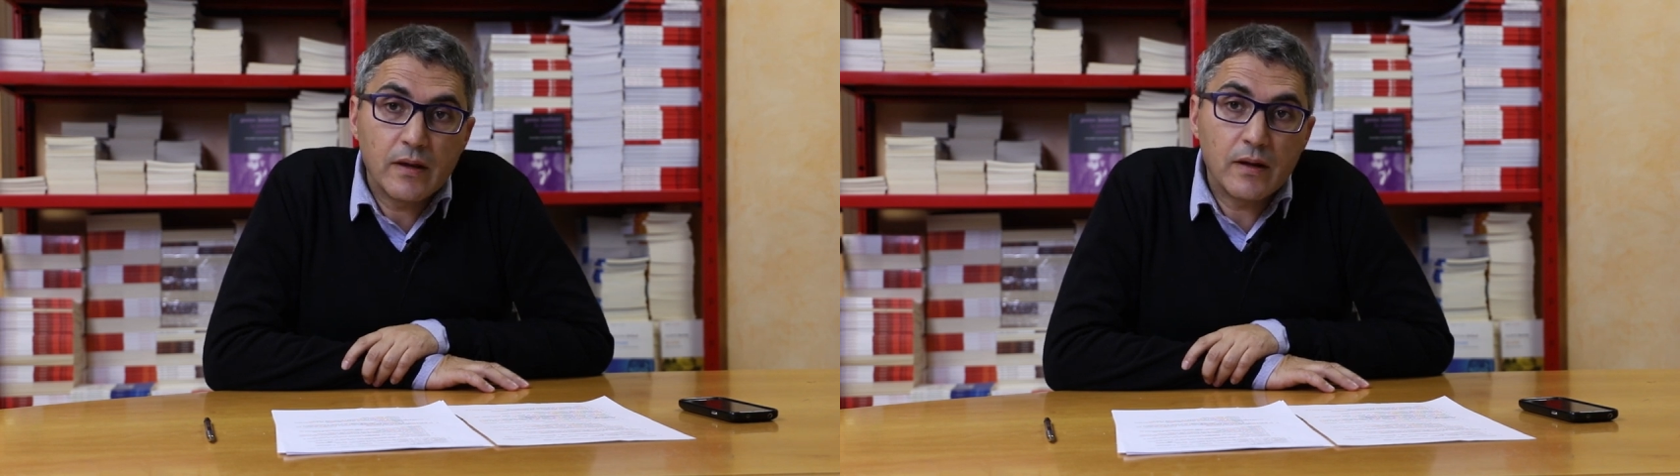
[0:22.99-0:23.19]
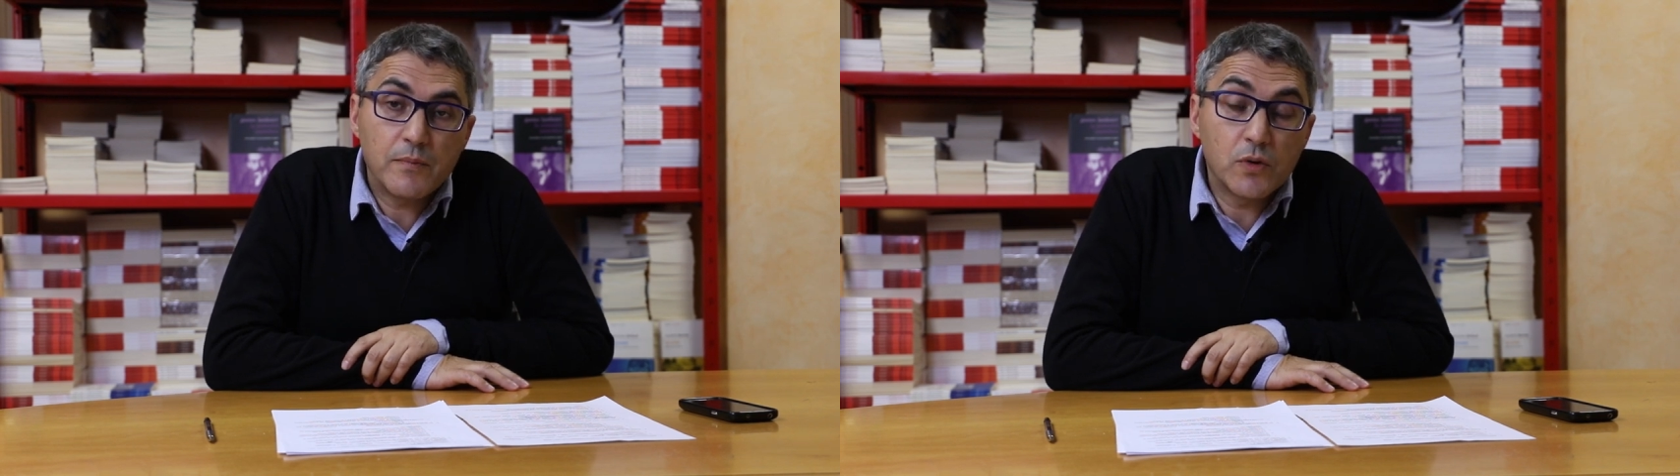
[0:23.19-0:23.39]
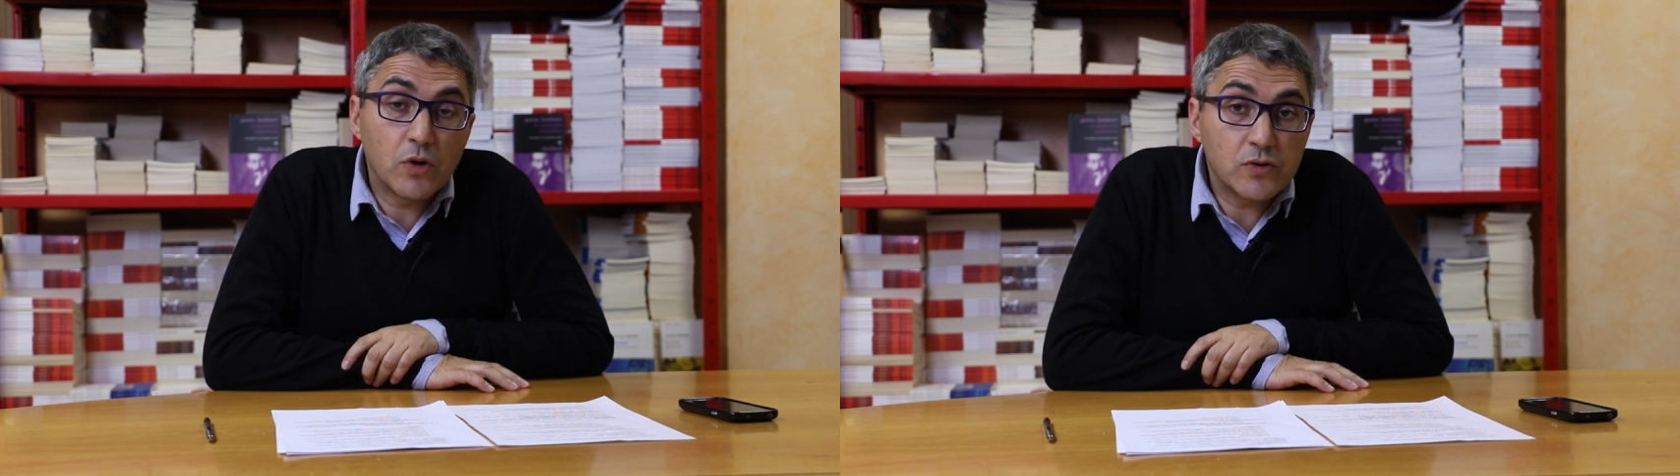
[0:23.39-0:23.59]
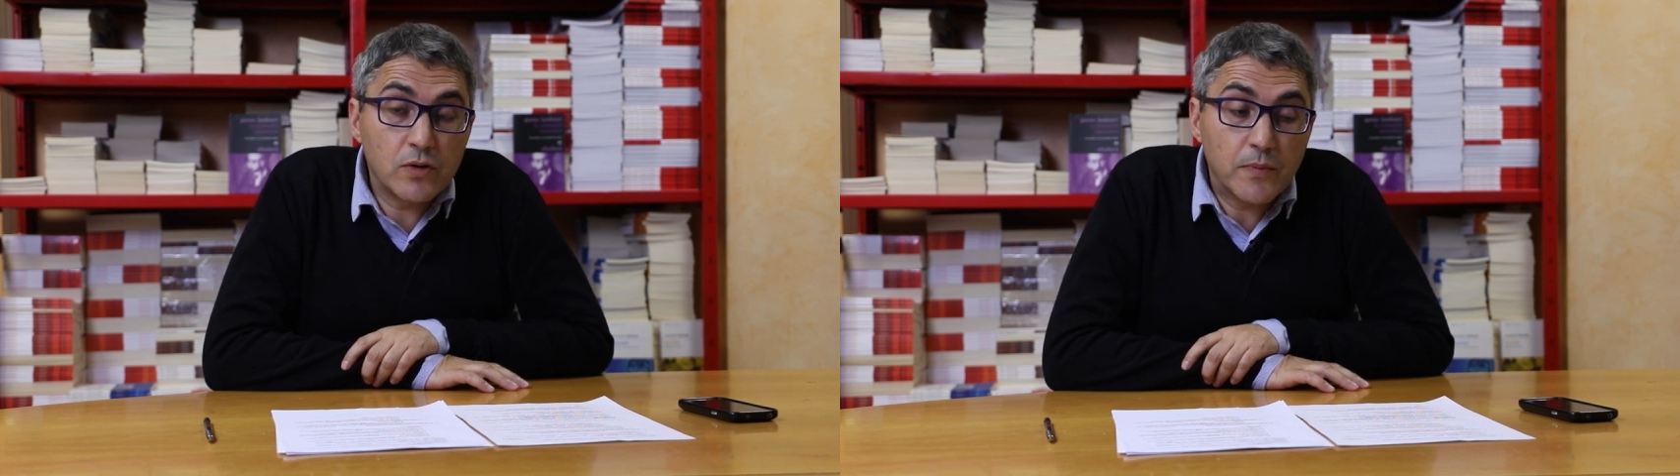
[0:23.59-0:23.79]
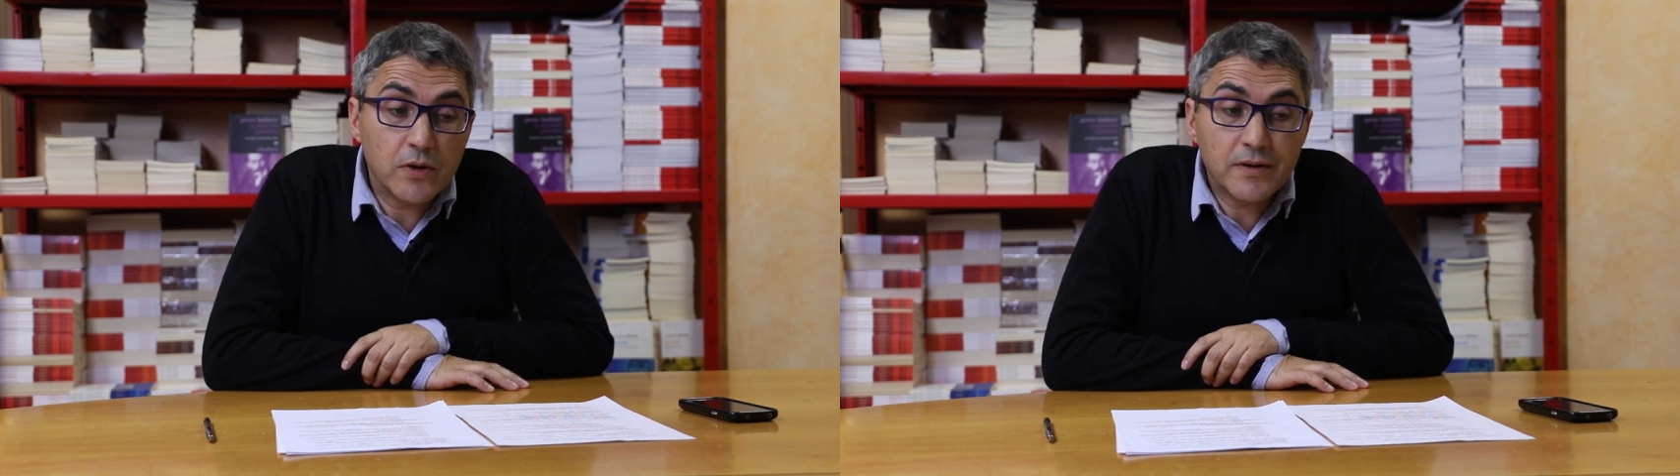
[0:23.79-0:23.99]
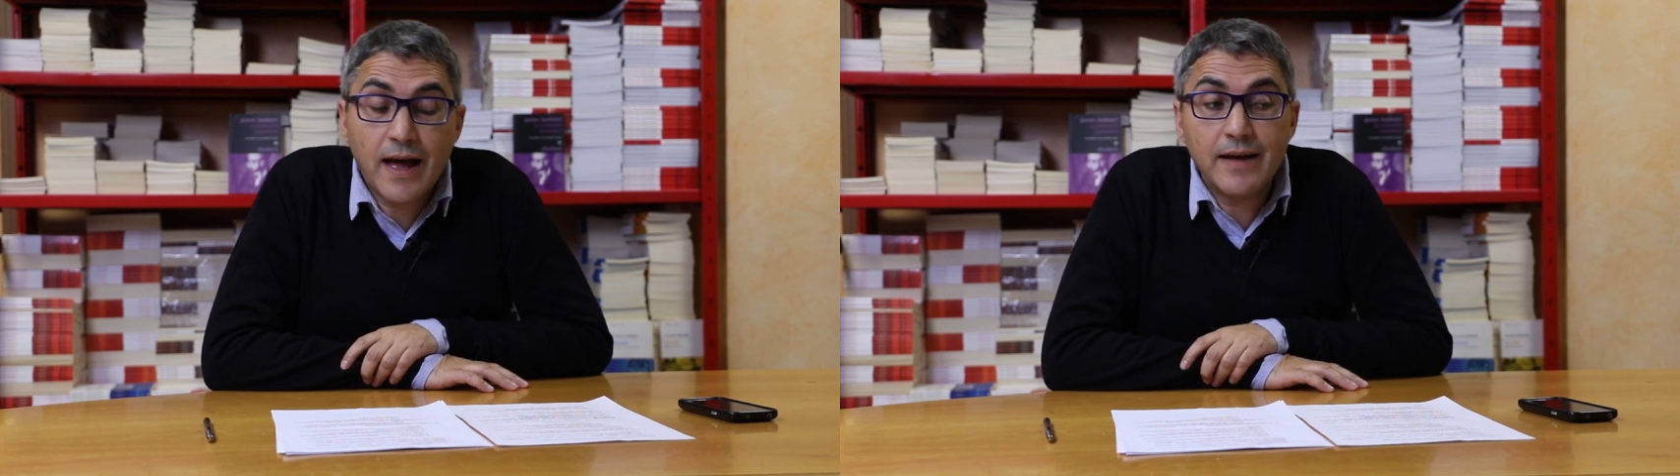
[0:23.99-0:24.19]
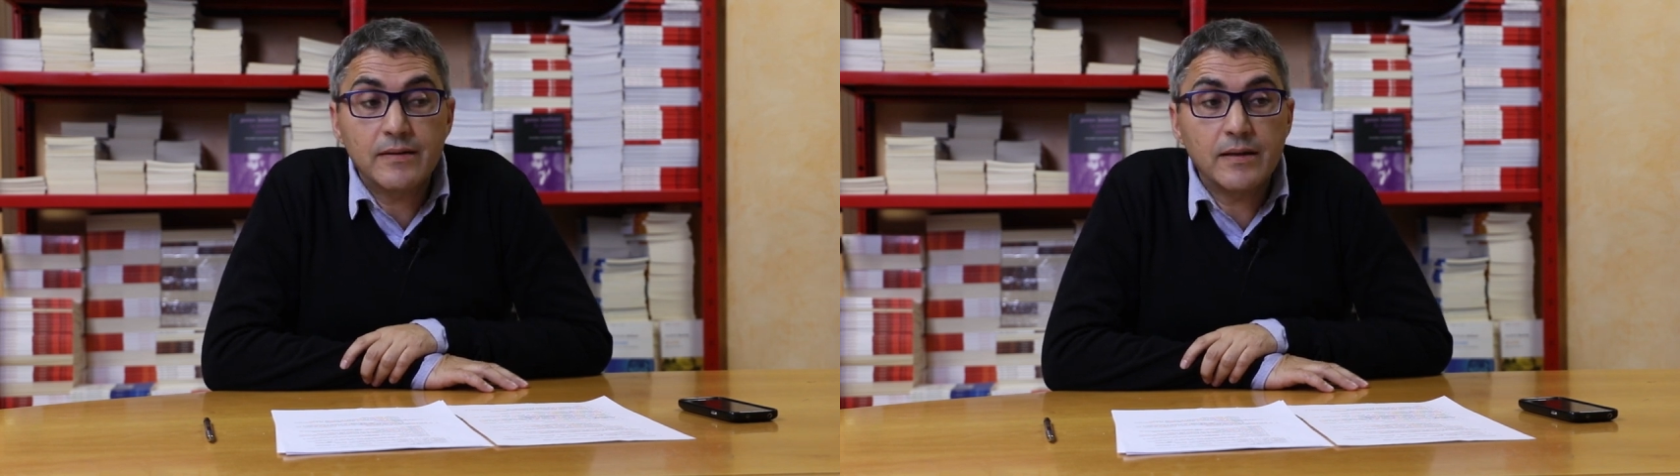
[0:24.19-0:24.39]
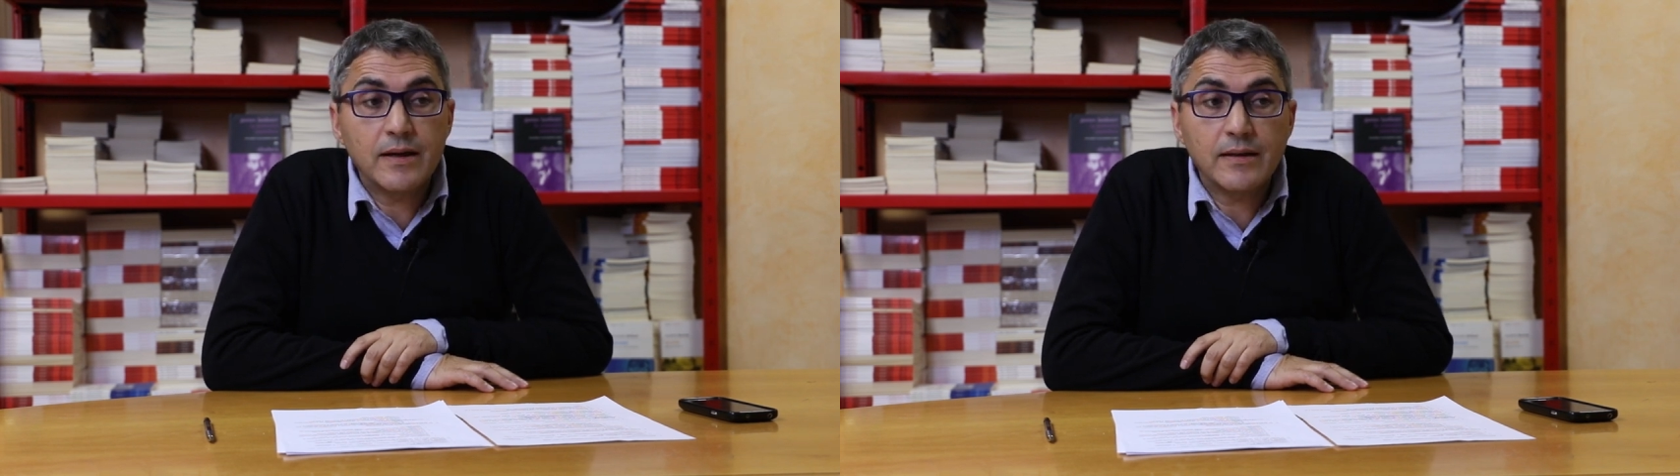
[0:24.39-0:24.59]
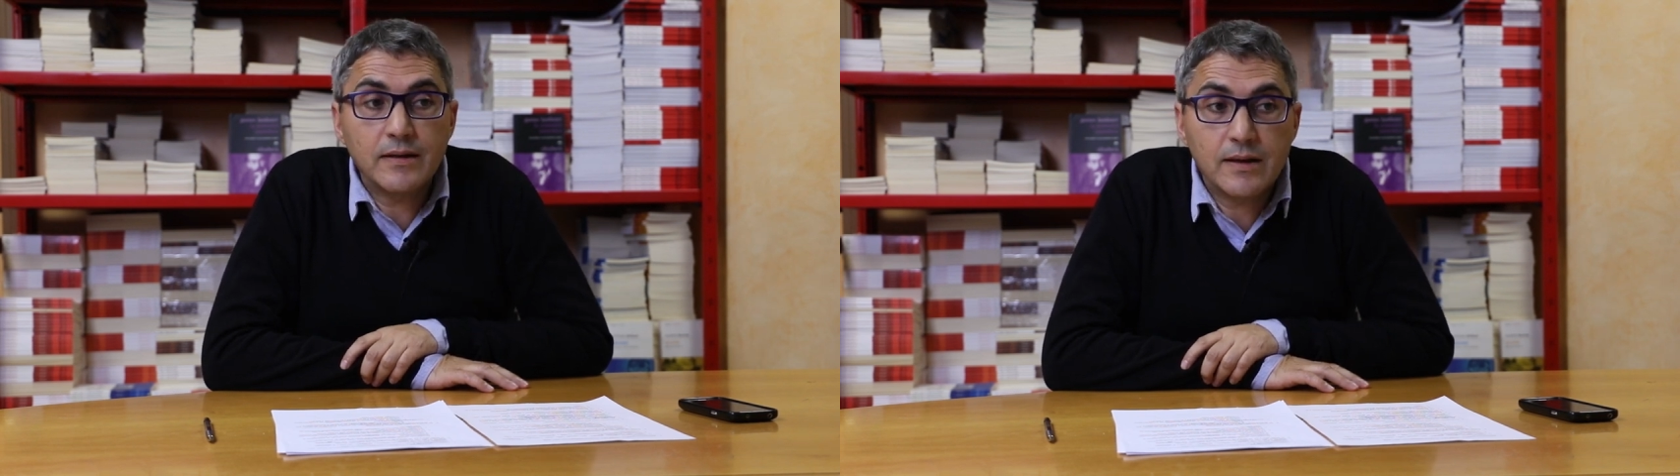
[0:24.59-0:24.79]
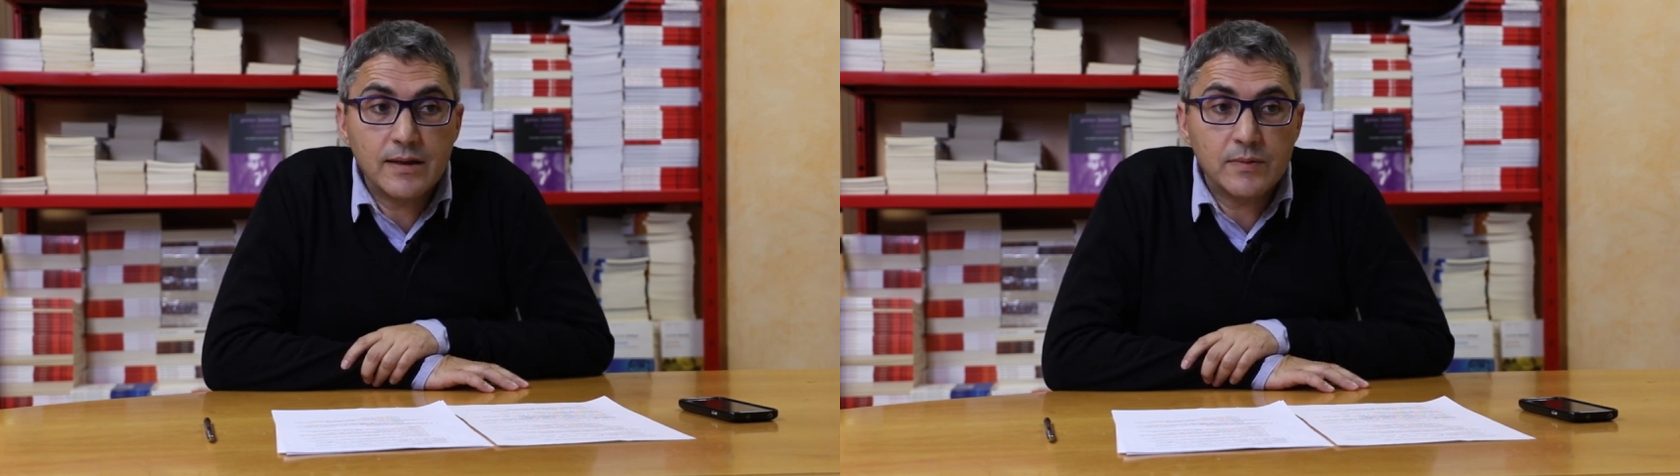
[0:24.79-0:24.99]
eh, piuttosto importante
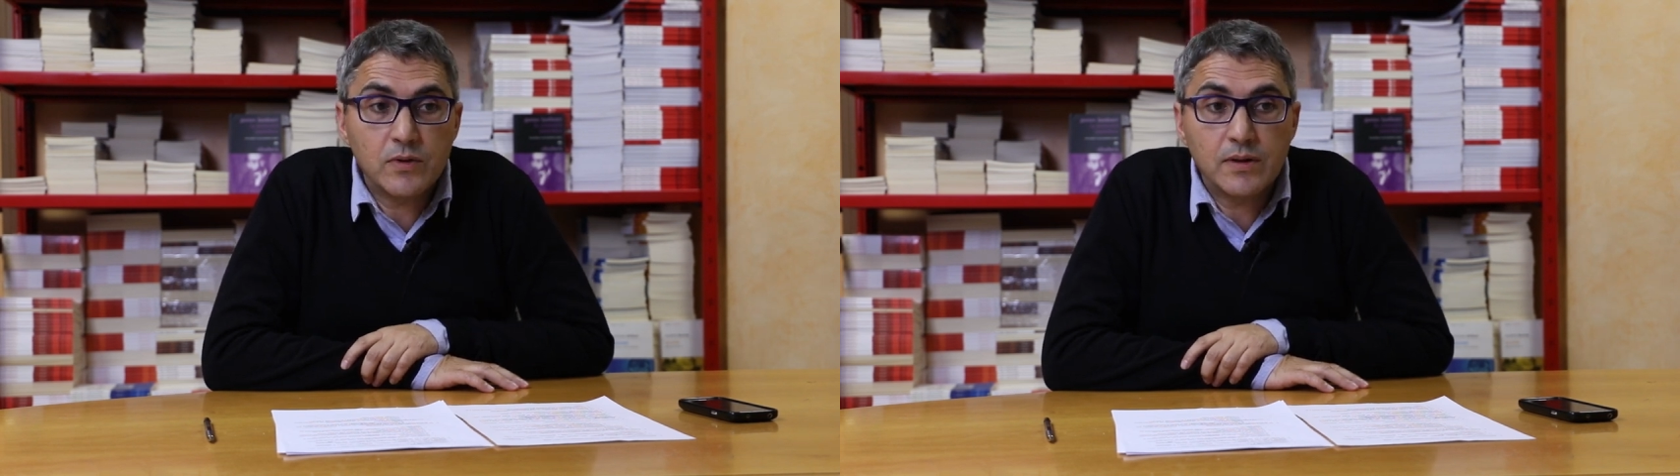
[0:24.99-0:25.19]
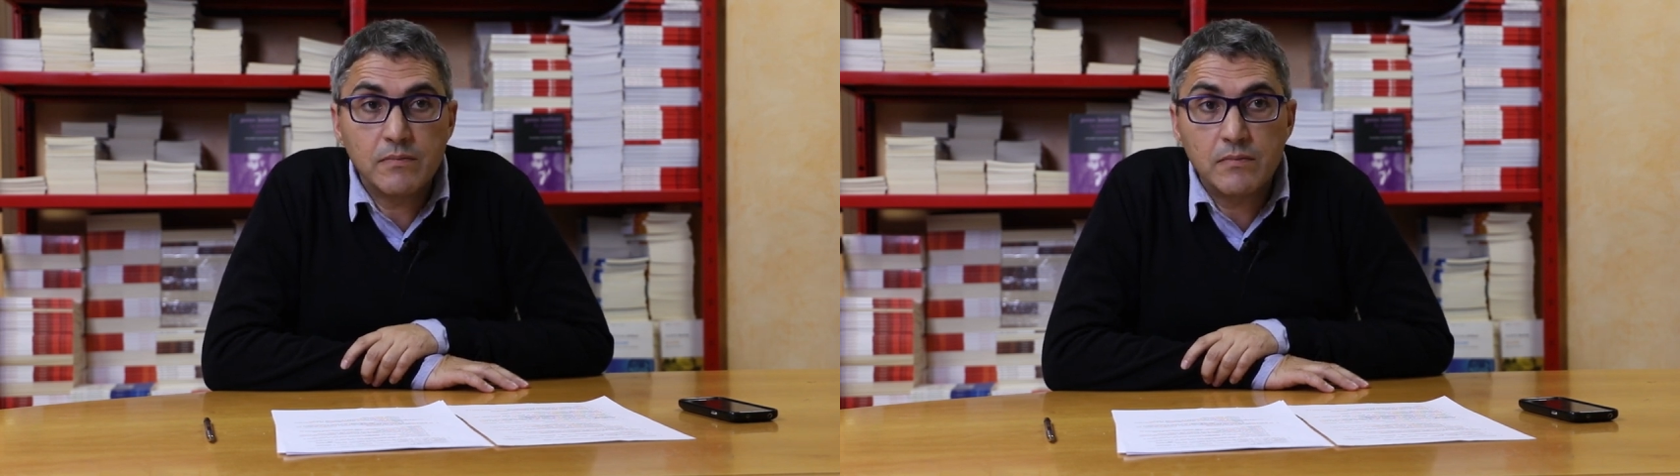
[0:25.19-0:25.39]
nell'anarchismo,